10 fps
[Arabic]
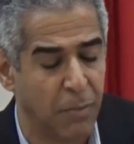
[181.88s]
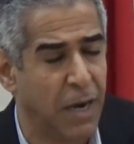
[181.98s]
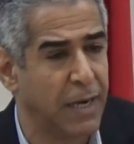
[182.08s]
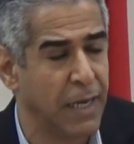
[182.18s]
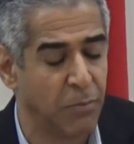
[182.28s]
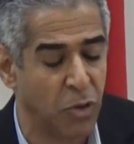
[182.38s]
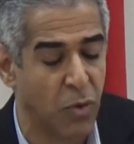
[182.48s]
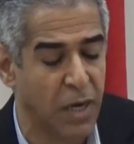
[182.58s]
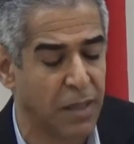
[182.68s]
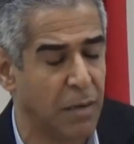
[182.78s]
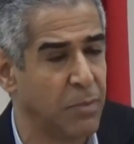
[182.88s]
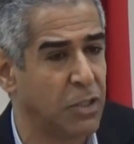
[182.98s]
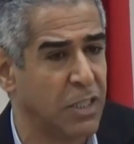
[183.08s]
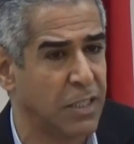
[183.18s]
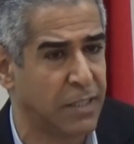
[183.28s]
في البحرين منذ أكثر
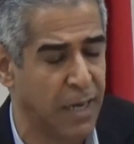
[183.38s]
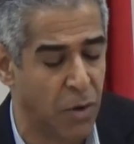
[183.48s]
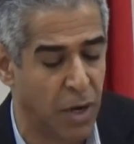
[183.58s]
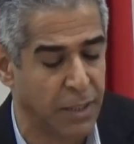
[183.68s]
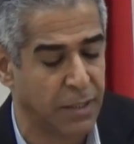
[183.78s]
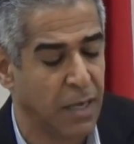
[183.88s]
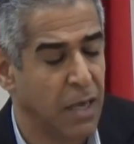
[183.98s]
من تسع سنوات